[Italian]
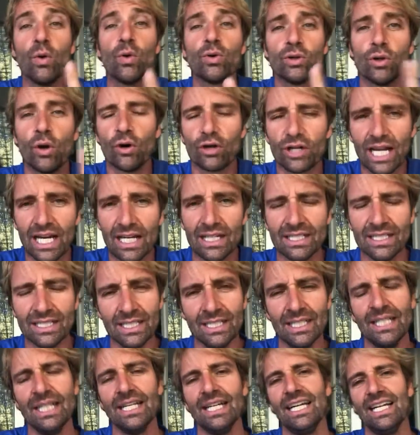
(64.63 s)
un'ora.
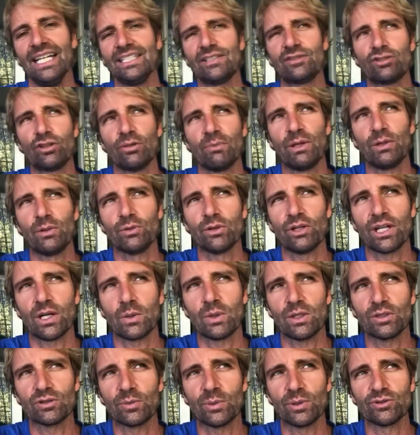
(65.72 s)
E insomma, in un'ora
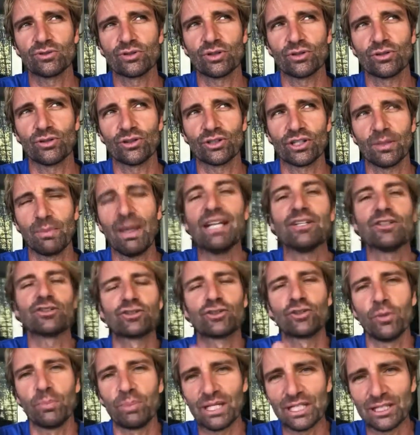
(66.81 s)
quanto posso correre? Beh,
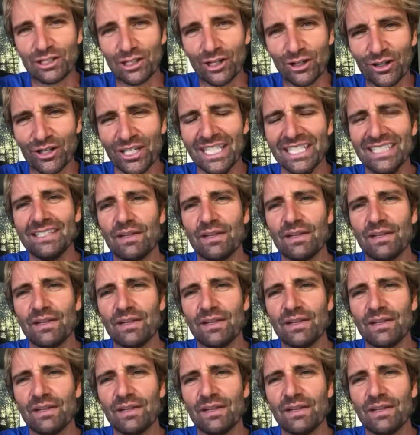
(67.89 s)
scopritelo.